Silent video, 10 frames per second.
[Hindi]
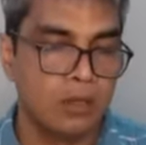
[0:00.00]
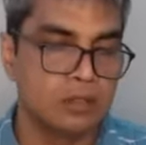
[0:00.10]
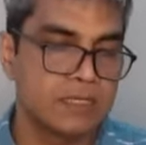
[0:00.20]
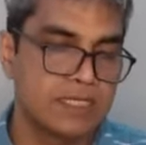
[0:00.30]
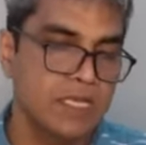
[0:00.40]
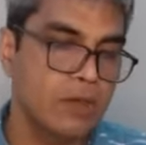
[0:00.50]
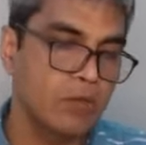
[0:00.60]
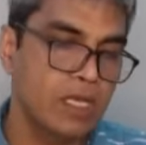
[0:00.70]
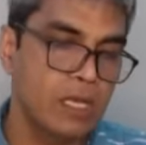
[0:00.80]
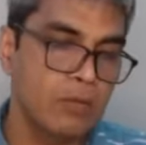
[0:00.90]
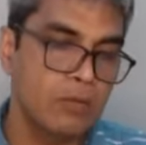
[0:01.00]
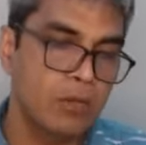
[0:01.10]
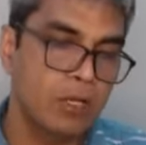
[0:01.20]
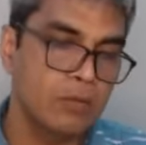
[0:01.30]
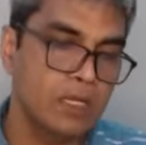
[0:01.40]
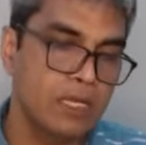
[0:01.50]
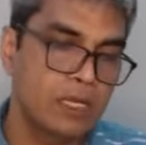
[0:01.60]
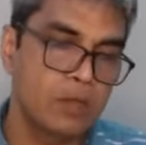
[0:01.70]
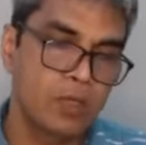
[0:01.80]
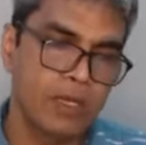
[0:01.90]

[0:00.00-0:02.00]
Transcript: और जैसे ही उन्हें यहाँ मौका मिलेगा रुक